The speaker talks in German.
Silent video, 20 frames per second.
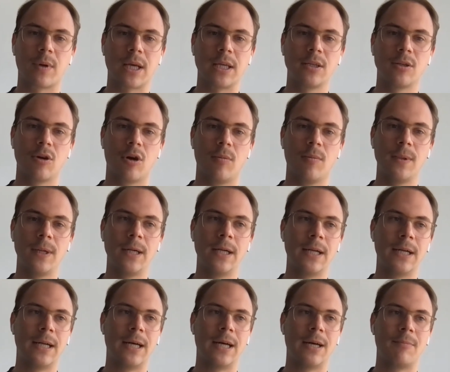zu sprechen kommen,
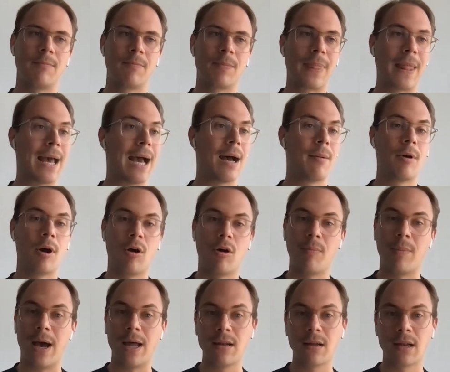ähm, aber
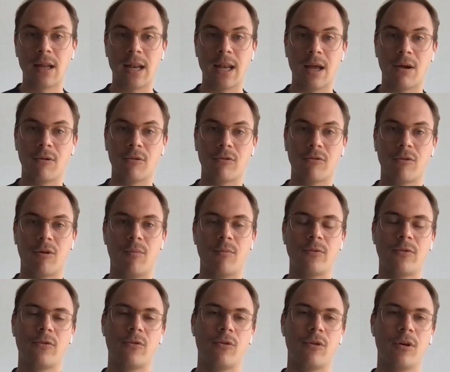auch bei anderen
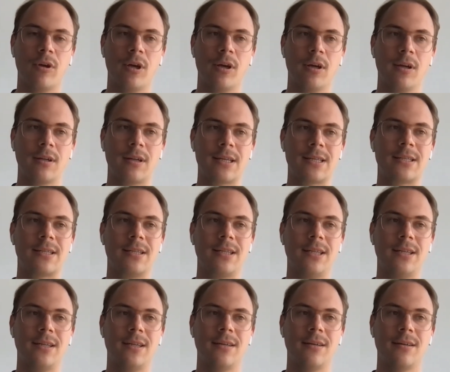Ernährungsformen. So dass
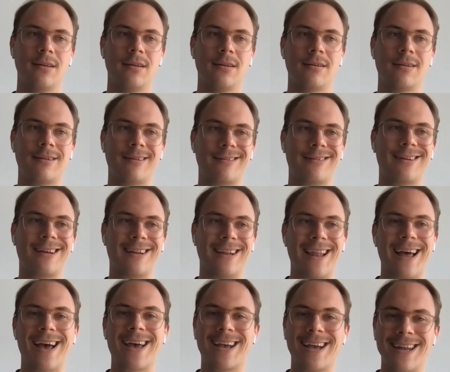die
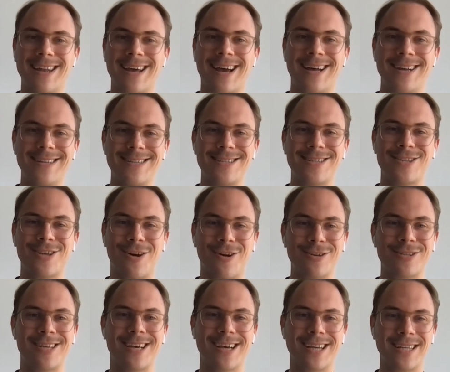klare generalistische
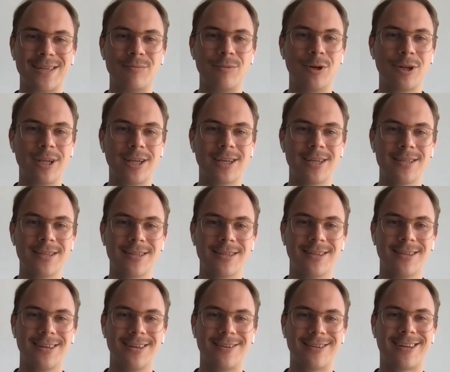Aussage nicht möglich
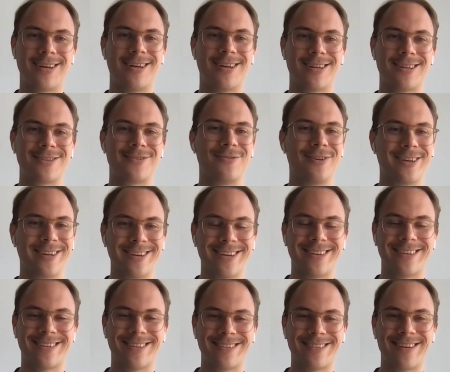ist. Daher deswegen
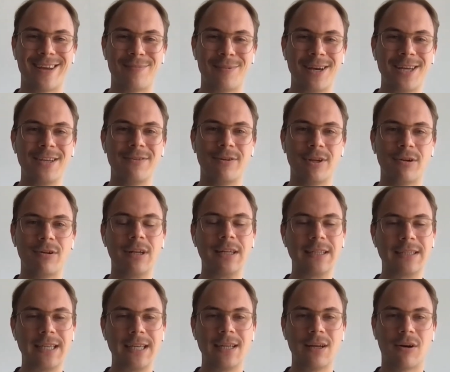ist das Thema
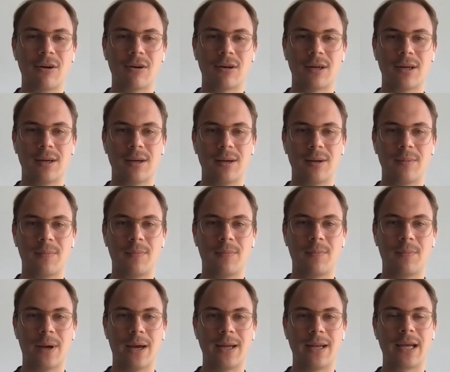Individualität auch äh,
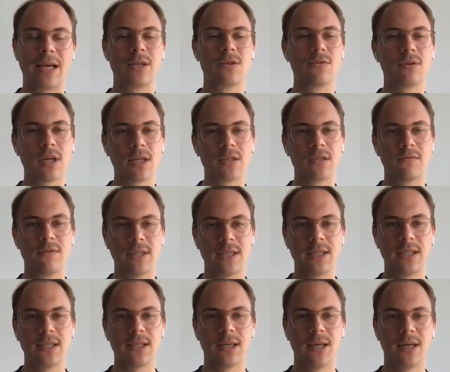bei der Gesundheit so
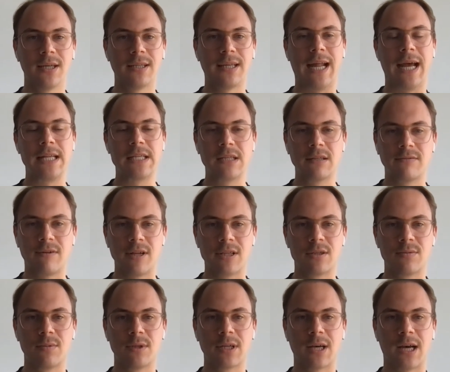wichtig, den
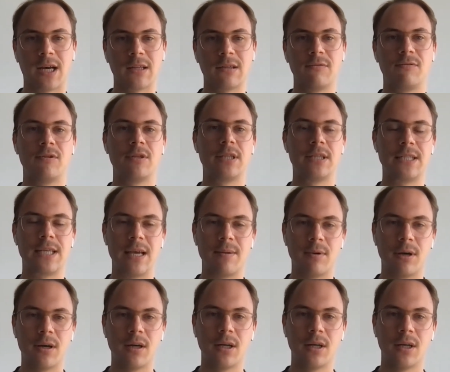Einzelfall zu betrachten, für sich
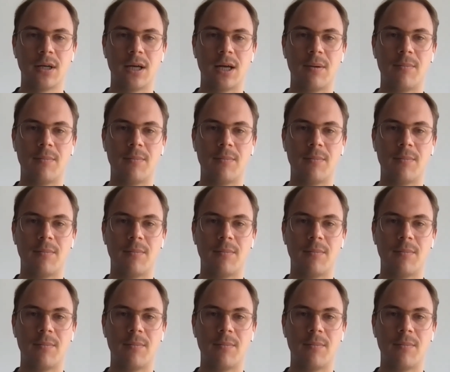selber